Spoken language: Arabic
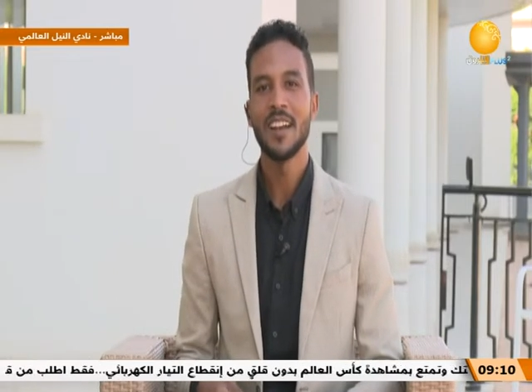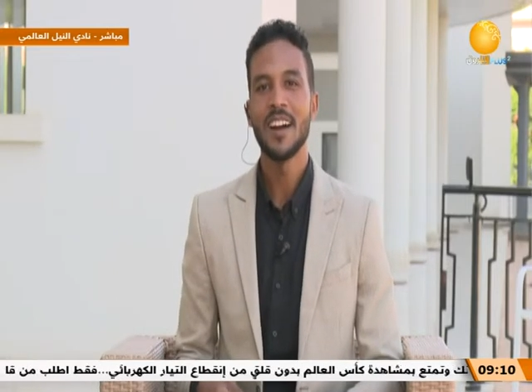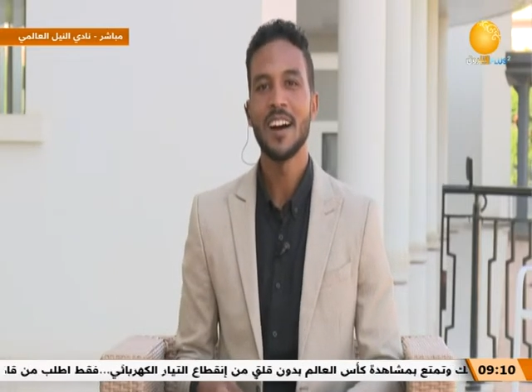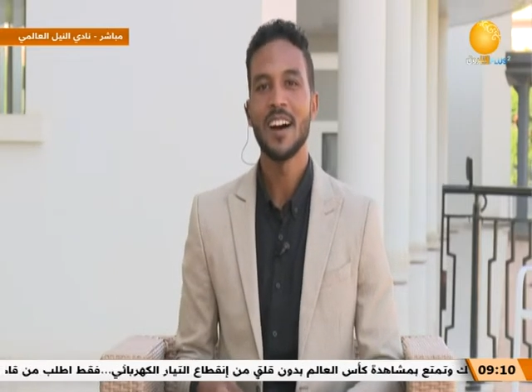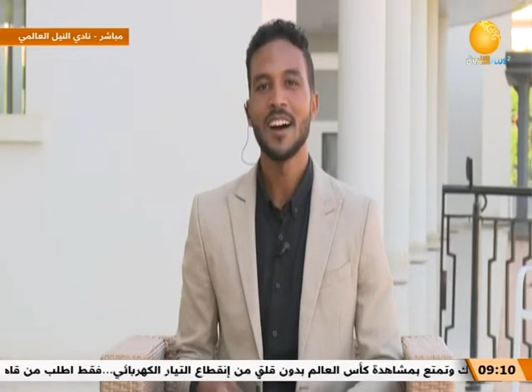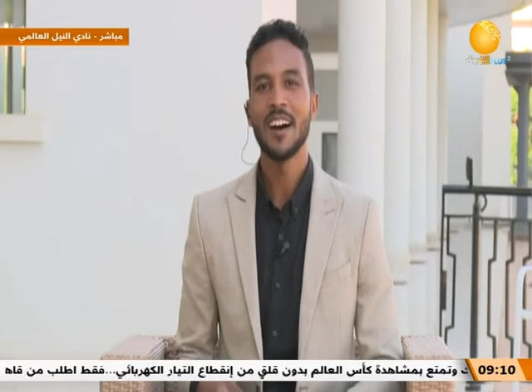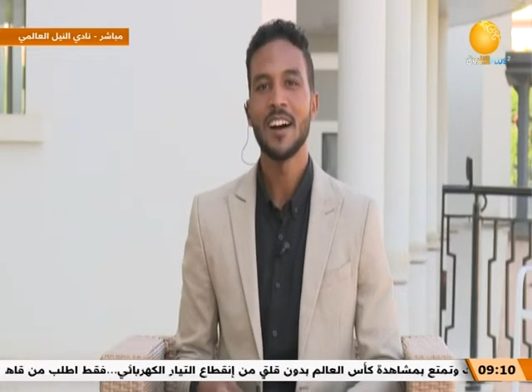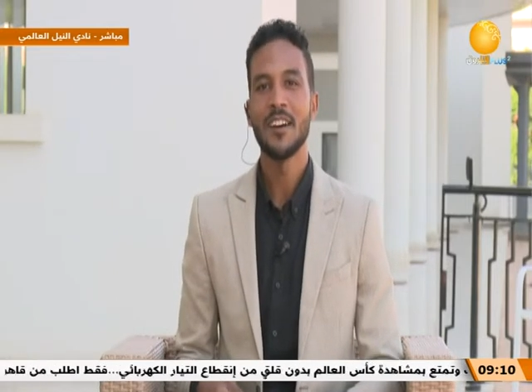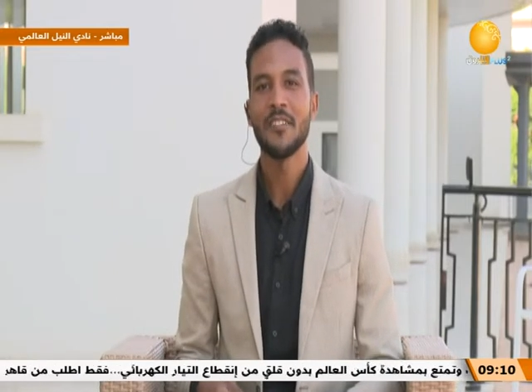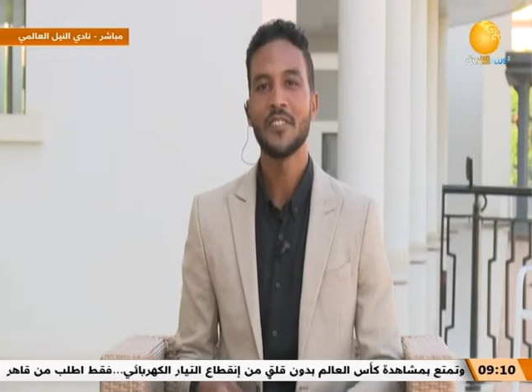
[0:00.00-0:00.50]

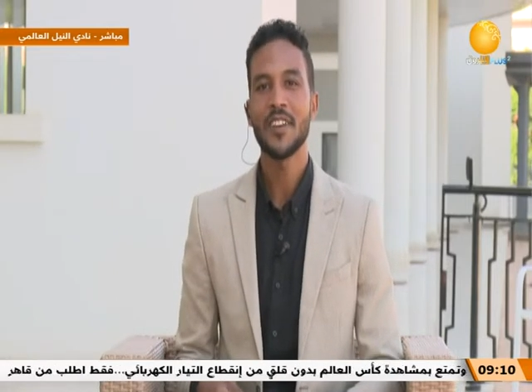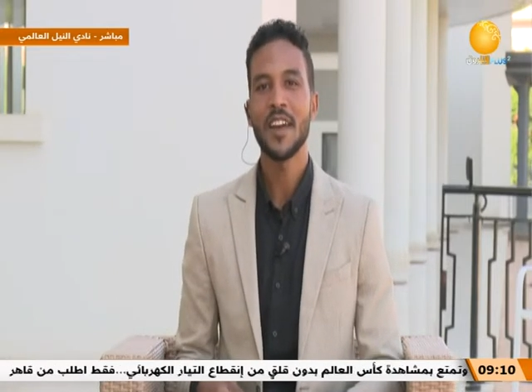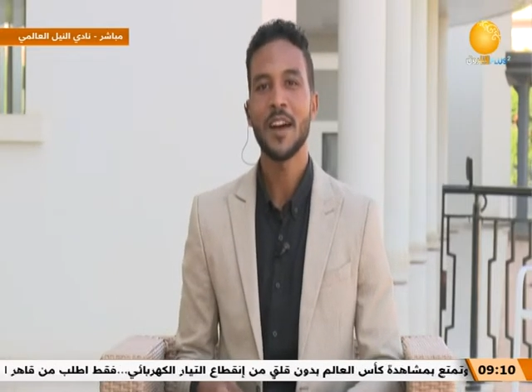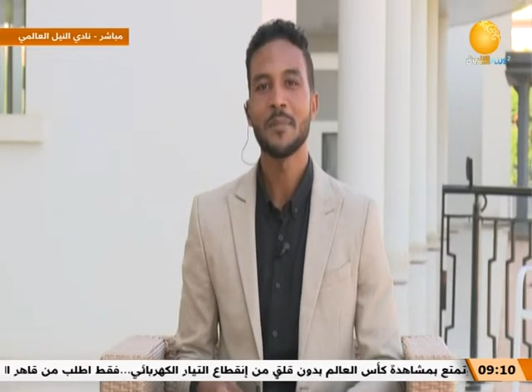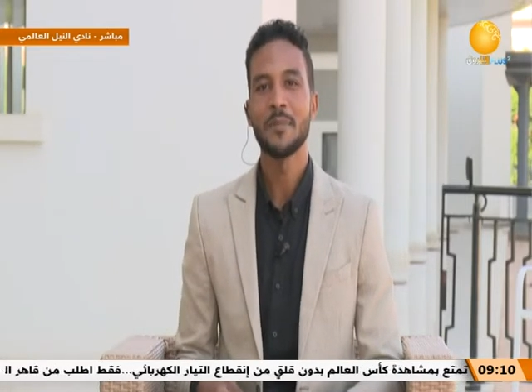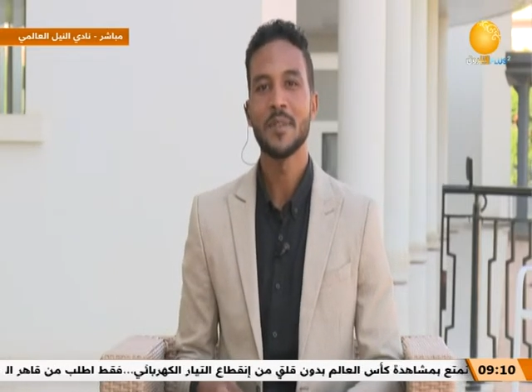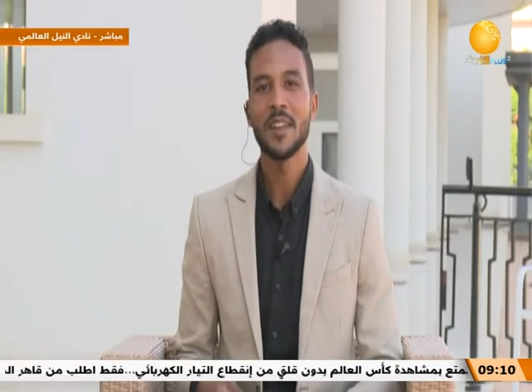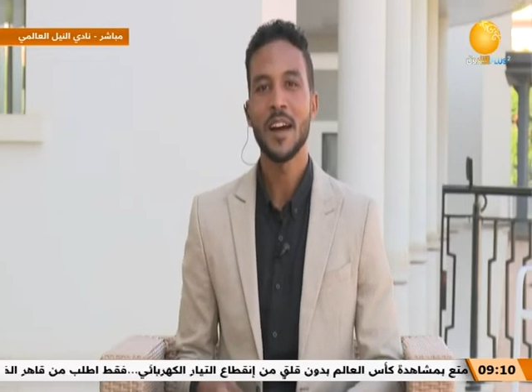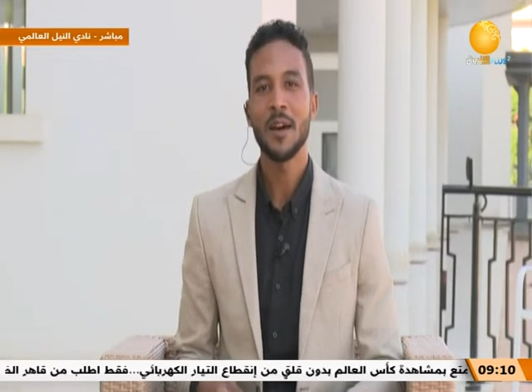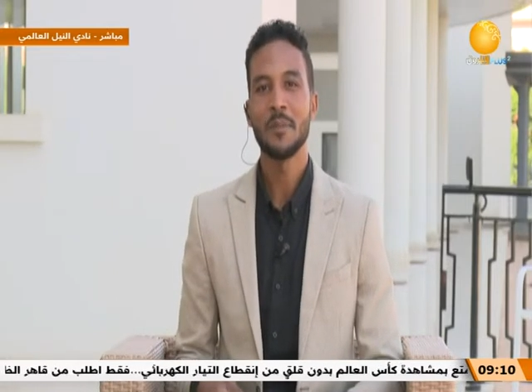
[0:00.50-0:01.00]
في
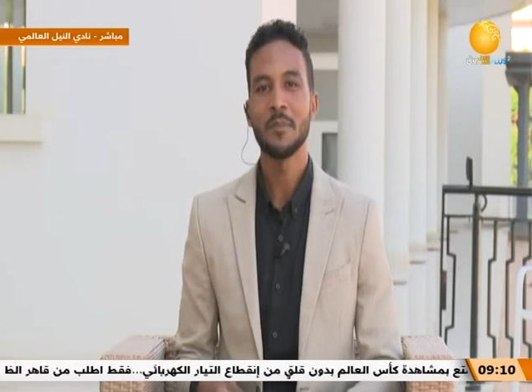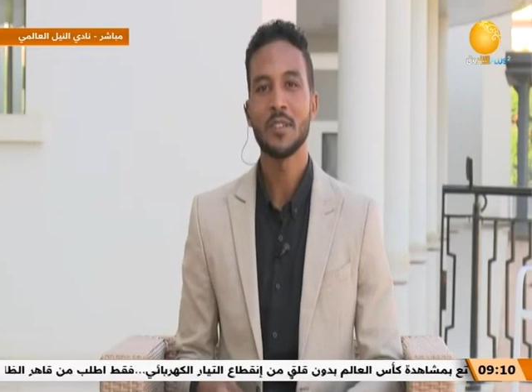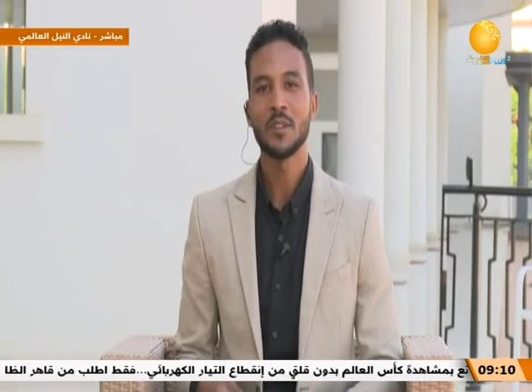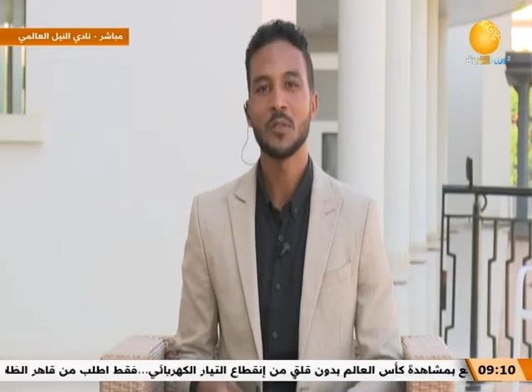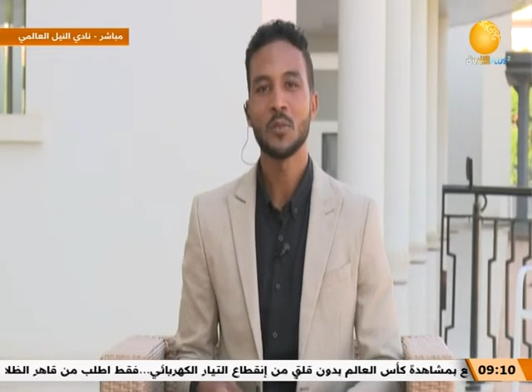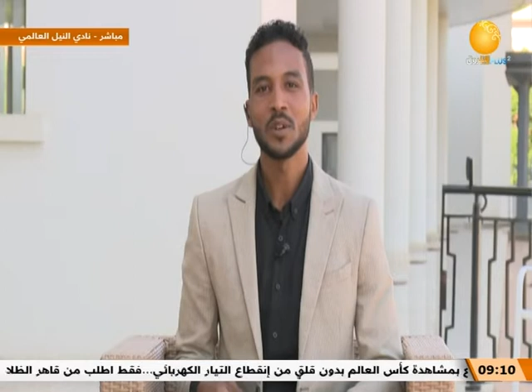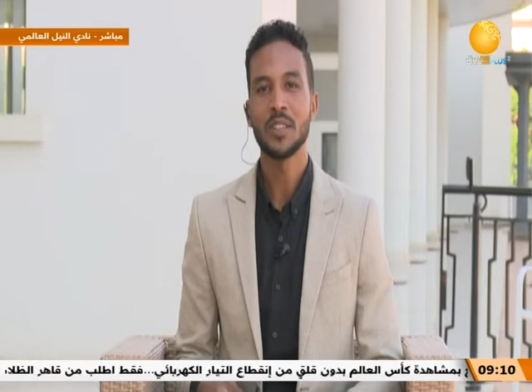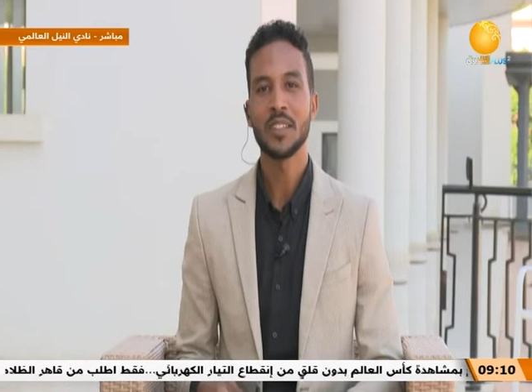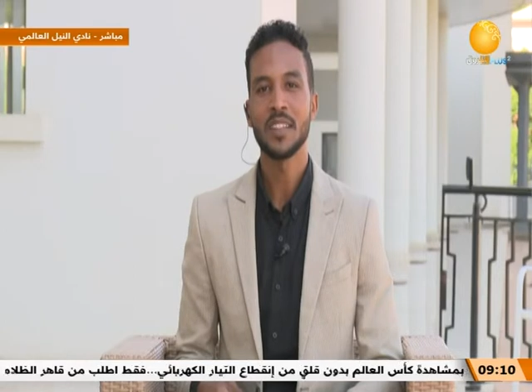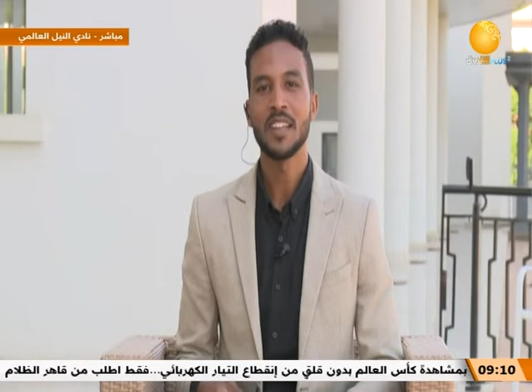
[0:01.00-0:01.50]
ابناء من
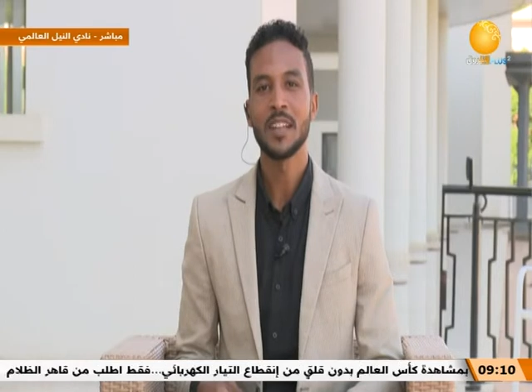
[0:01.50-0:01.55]
الوطن